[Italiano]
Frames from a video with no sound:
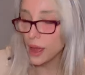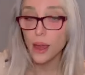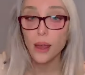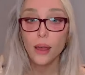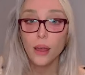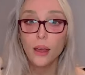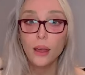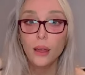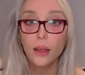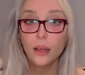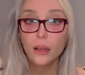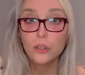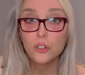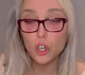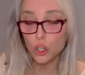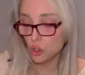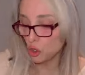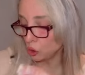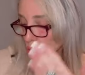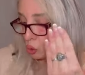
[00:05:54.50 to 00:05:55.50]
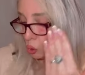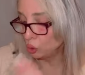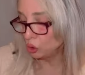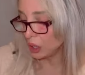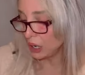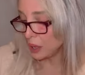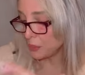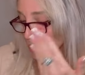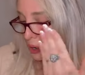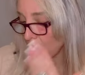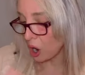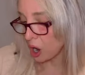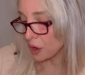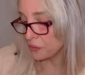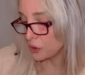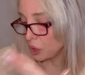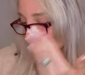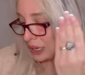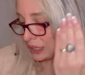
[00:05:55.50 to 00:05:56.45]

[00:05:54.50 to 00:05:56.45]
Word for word: Eh, ho tutte le prove,